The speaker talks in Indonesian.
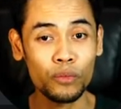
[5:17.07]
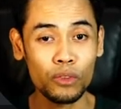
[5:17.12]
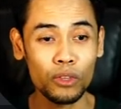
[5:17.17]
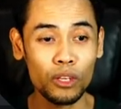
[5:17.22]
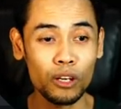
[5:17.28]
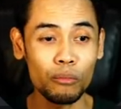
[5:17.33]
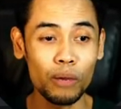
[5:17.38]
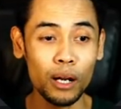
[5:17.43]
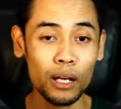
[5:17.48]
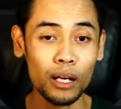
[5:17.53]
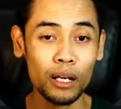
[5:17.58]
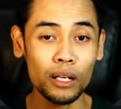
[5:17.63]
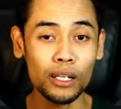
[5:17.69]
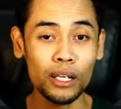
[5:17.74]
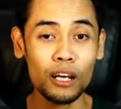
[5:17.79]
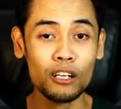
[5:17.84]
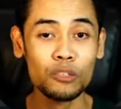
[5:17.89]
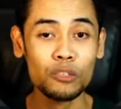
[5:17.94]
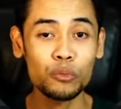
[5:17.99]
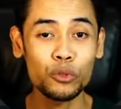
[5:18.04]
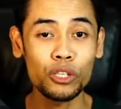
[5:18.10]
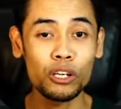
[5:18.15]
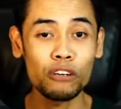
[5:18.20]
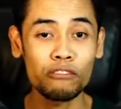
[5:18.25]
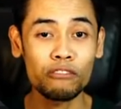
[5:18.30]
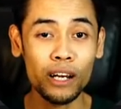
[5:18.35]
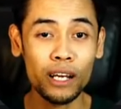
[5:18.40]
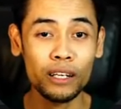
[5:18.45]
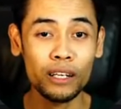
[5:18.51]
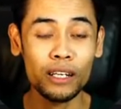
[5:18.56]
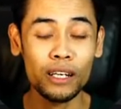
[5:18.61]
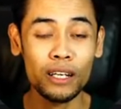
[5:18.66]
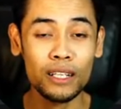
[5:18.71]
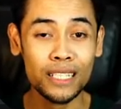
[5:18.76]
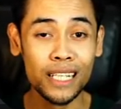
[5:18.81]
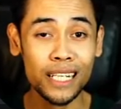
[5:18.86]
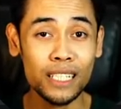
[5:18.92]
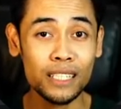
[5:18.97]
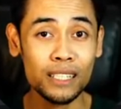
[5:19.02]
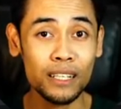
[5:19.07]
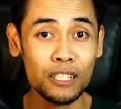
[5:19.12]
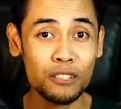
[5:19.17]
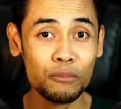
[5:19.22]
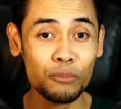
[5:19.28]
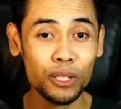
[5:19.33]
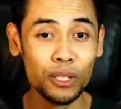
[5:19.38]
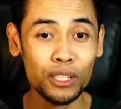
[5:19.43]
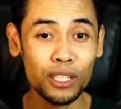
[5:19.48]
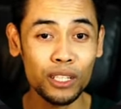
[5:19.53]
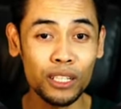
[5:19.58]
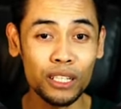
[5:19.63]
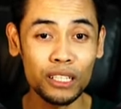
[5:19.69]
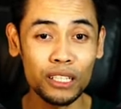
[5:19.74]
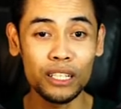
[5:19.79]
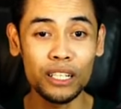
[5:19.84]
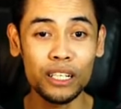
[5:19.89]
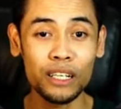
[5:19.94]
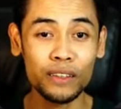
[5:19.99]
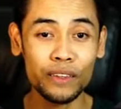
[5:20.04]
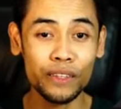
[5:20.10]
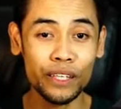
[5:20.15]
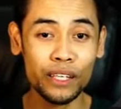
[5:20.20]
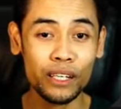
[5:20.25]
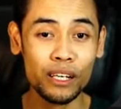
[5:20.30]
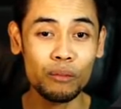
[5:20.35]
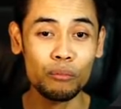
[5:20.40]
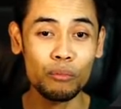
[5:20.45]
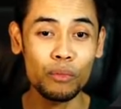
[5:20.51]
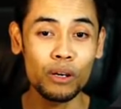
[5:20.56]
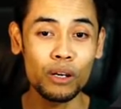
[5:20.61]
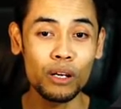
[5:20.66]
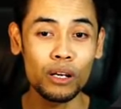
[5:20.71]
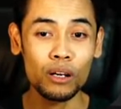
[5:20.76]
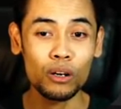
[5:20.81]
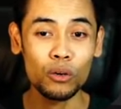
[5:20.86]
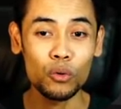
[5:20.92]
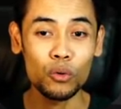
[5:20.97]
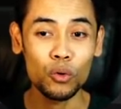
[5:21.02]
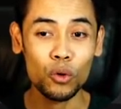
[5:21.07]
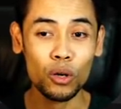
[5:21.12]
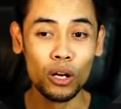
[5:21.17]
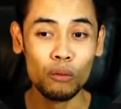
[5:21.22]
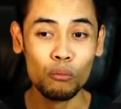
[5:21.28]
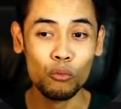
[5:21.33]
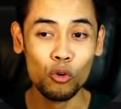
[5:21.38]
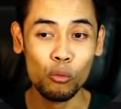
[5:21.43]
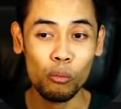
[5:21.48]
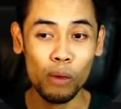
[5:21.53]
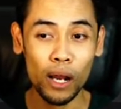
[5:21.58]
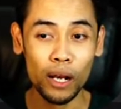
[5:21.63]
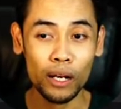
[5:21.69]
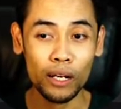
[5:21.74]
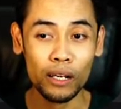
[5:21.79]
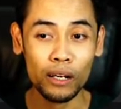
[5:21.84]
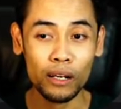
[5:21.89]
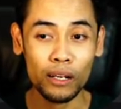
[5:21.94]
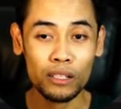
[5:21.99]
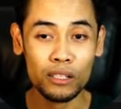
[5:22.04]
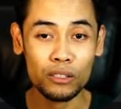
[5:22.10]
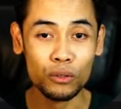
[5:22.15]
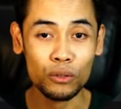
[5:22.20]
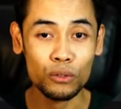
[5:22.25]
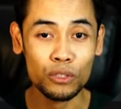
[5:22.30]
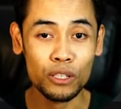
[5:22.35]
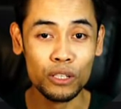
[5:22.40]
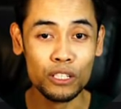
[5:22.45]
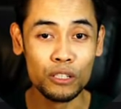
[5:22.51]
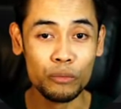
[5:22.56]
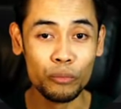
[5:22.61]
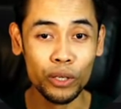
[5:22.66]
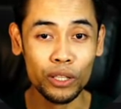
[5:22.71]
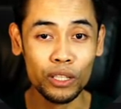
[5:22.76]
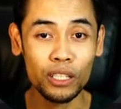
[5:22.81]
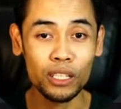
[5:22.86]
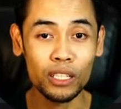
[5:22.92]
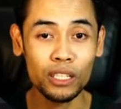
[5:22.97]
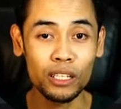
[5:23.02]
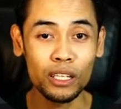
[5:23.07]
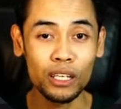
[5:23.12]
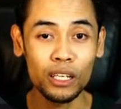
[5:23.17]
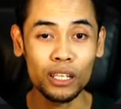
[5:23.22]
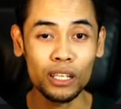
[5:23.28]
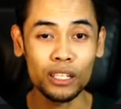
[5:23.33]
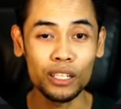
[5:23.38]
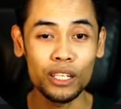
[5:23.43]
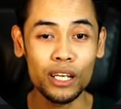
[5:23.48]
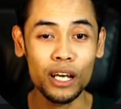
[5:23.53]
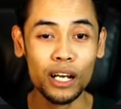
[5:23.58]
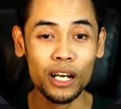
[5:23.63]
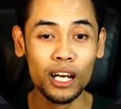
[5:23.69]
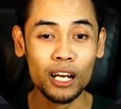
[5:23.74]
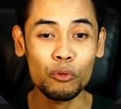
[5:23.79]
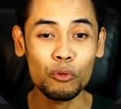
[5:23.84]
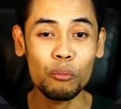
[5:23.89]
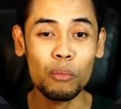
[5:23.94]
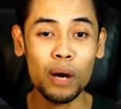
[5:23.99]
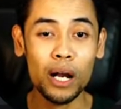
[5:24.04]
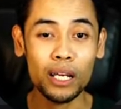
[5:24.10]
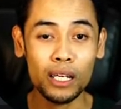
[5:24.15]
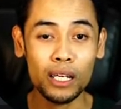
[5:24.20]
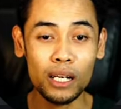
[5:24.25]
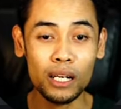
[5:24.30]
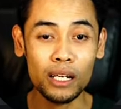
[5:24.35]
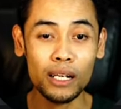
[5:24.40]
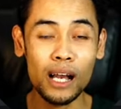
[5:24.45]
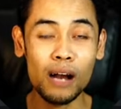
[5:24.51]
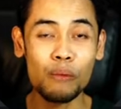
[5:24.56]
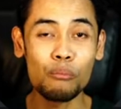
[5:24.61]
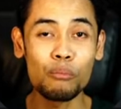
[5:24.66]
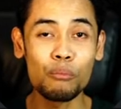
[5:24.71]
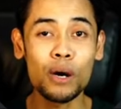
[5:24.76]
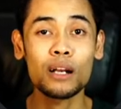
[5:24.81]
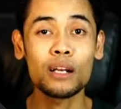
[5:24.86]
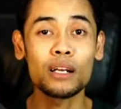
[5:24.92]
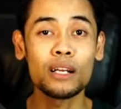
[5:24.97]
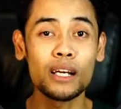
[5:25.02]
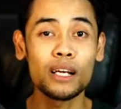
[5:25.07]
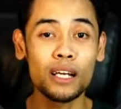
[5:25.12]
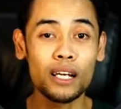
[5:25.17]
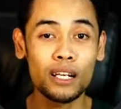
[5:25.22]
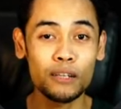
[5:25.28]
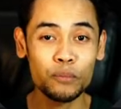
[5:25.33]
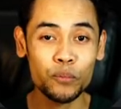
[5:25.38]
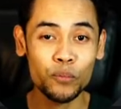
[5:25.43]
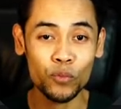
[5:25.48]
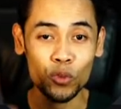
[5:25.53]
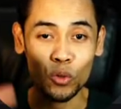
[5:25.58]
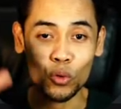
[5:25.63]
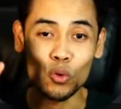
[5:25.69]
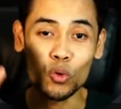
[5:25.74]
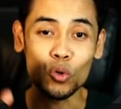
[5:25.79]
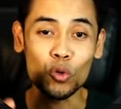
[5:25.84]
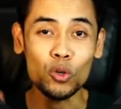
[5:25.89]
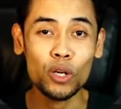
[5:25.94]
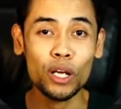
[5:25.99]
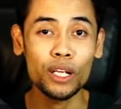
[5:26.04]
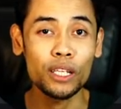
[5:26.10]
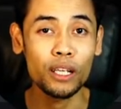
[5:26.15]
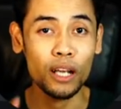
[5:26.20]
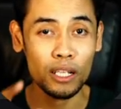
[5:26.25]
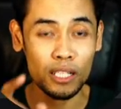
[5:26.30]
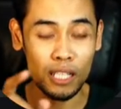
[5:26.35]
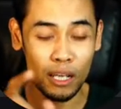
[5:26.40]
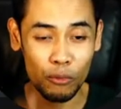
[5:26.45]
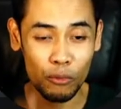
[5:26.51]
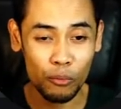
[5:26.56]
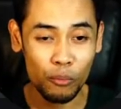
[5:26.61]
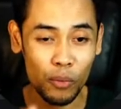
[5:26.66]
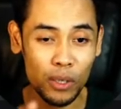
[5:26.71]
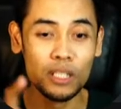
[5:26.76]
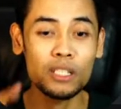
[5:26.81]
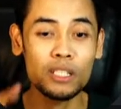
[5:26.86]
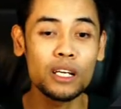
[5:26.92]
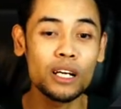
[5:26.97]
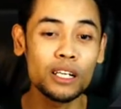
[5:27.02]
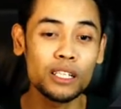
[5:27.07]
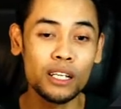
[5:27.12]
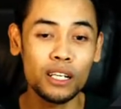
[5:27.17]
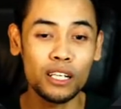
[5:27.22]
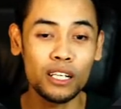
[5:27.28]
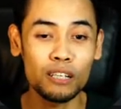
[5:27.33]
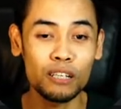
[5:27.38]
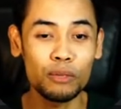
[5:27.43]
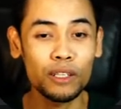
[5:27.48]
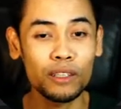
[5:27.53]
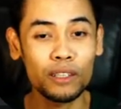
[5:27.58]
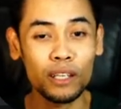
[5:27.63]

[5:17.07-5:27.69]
Nah, maka dia harus punya file dengan size yang seperti ini. Jadi ketika ukuran mobile dengan resolusi seperti ini, dia akan memanggil gambar dengan ukuran yang sama persis dengan yang diminta.